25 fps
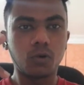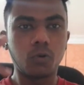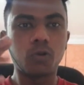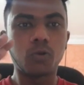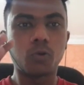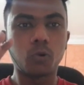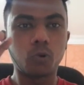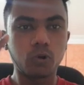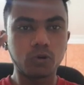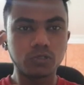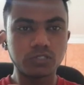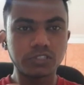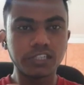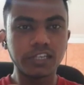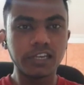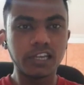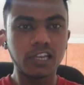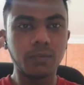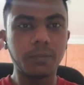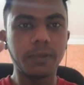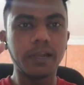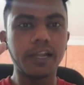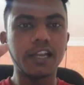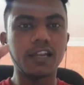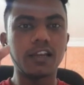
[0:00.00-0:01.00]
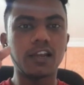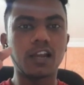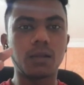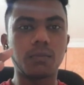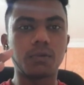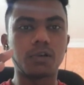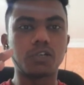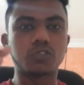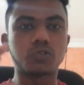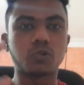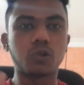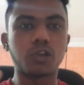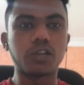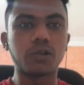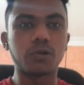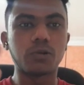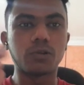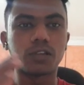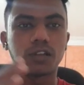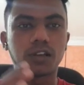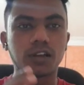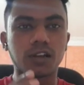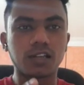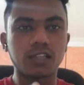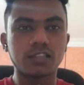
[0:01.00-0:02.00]
ஒரு ஒரு சிங்கிள் மீட்டிங்கில் நமக்கு சொல்லிக்
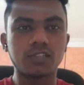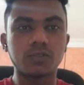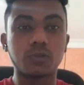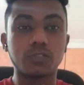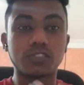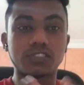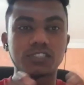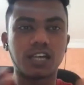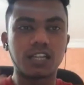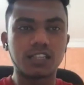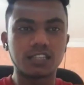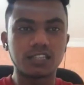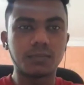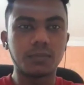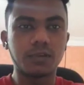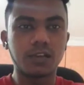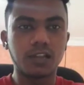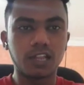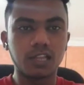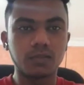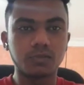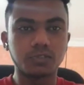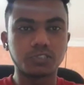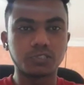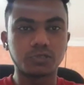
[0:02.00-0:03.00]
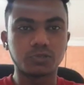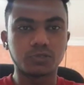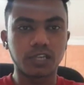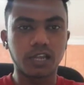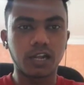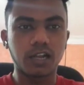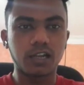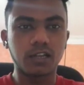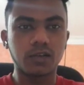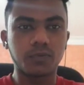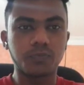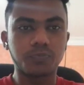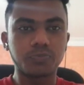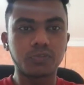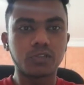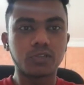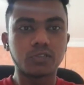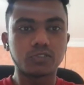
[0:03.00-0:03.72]
கொடுக்குன்றது ஒரு சாத்தியமில்லாத விஷயம் கரெக்டாக